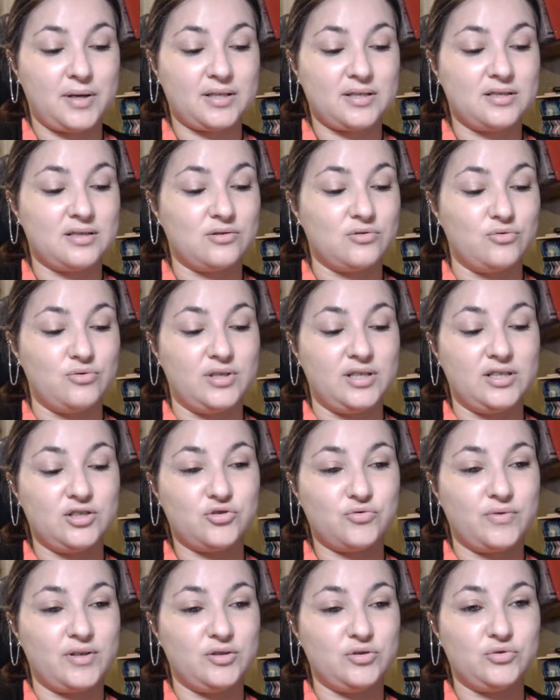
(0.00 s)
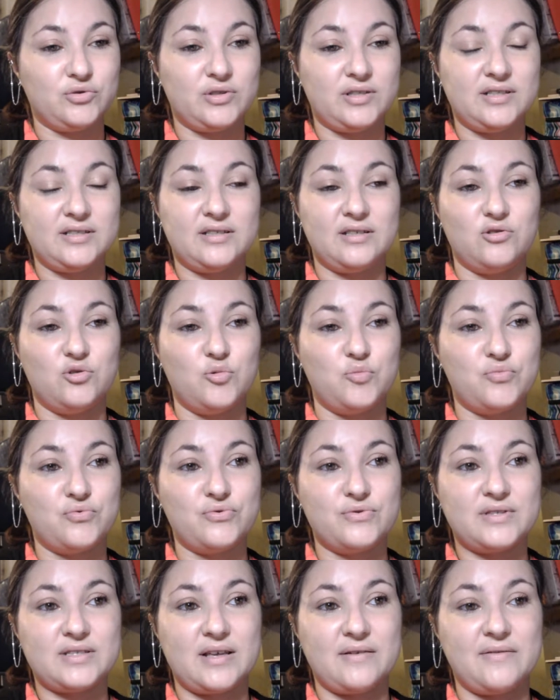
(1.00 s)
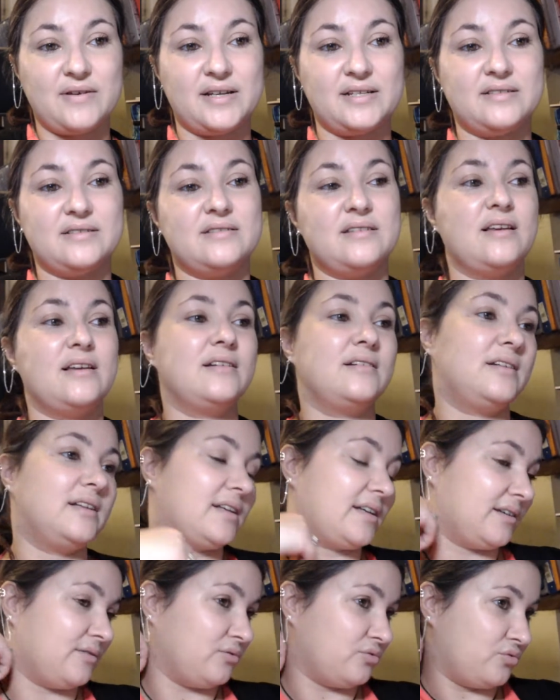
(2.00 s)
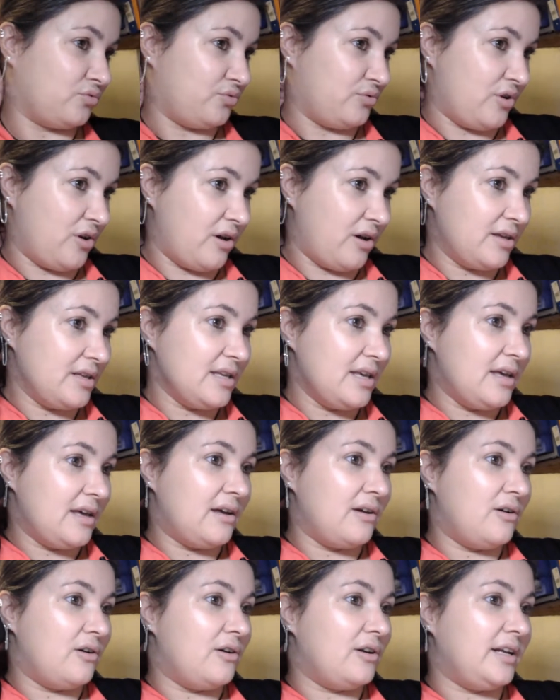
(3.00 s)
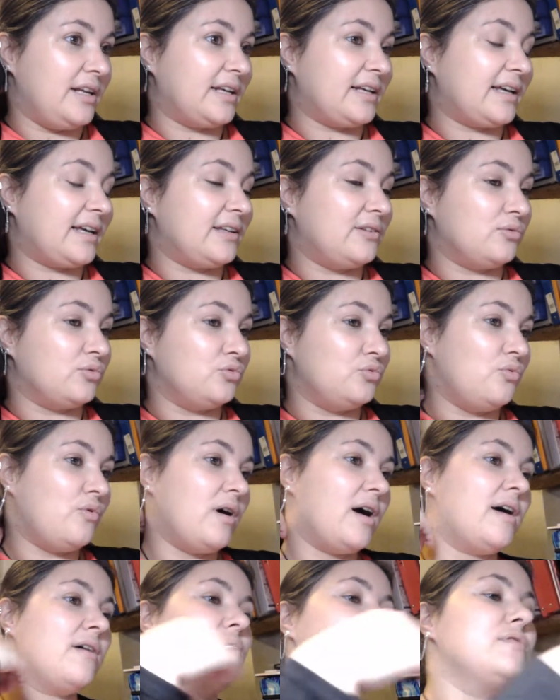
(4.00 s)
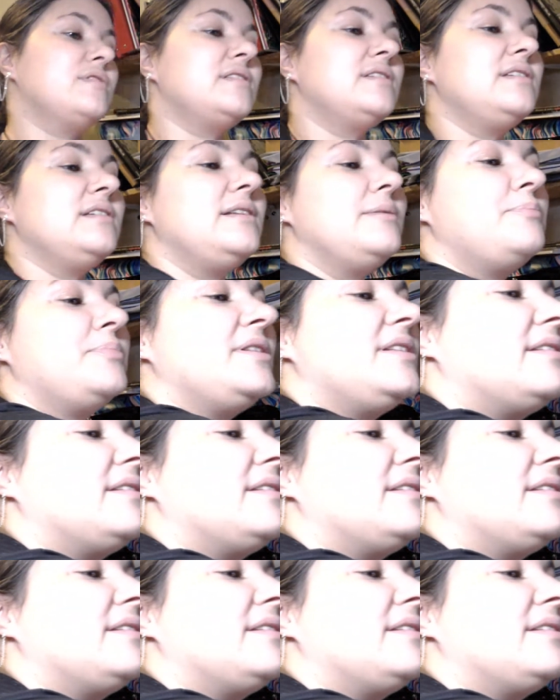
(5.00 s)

Particulier, je vais utiliser le plus, ça va être ça, les crayons de couleur. Euh, les crayons noirs aussi, les